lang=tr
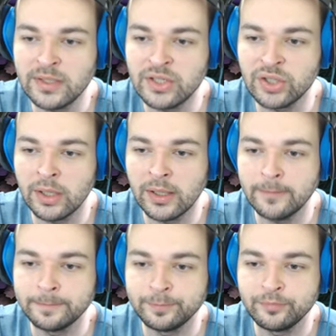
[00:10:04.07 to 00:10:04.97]
inşallah.
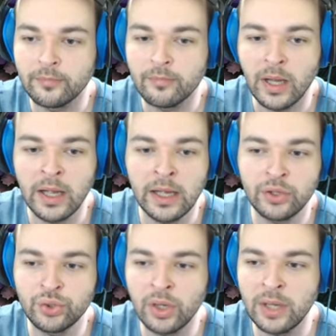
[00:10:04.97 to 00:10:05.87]

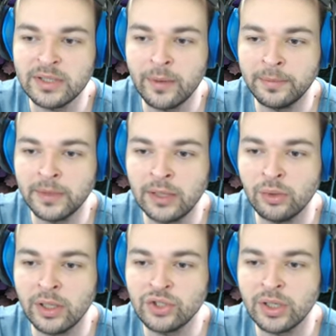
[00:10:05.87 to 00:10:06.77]
Ee, şöyle bir sebepten
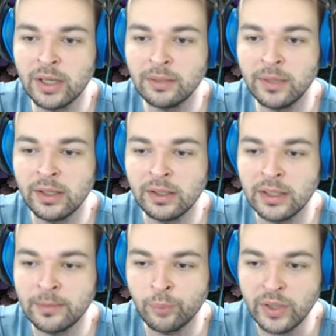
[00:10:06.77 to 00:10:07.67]
dolayı çıkardım. Hani
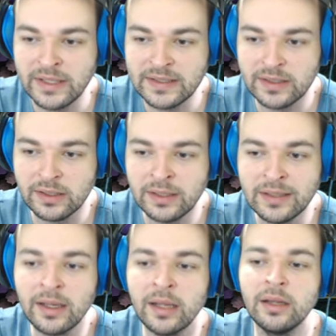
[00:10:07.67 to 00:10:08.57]
bu ikisi
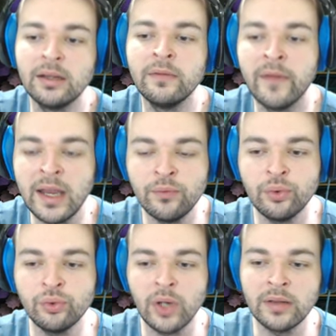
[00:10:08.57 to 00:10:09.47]
iki tane Vayne
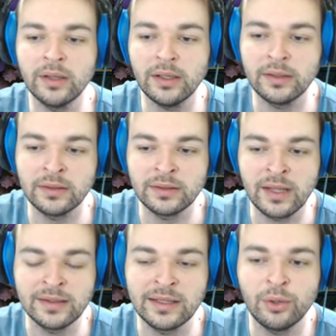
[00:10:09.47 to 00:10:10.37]
vurduğu anda
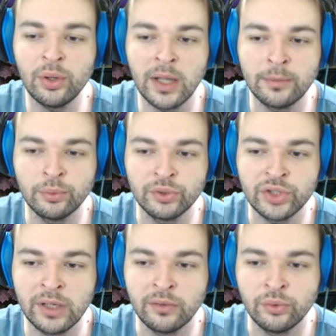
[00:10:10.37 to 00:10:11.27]
tetikliyorlar bu
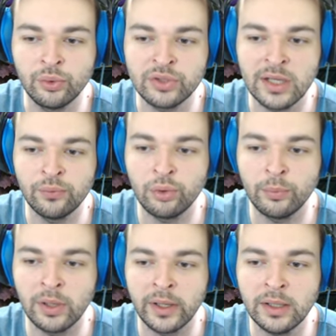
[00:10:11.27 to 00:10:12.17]
şey yüzdeli
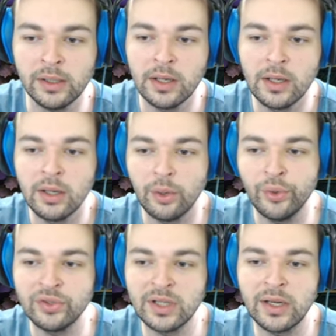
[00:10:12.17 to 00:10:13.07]
vurma olayını.
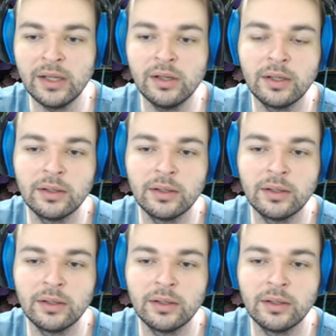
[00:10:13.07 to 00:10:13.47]
O yüzden hani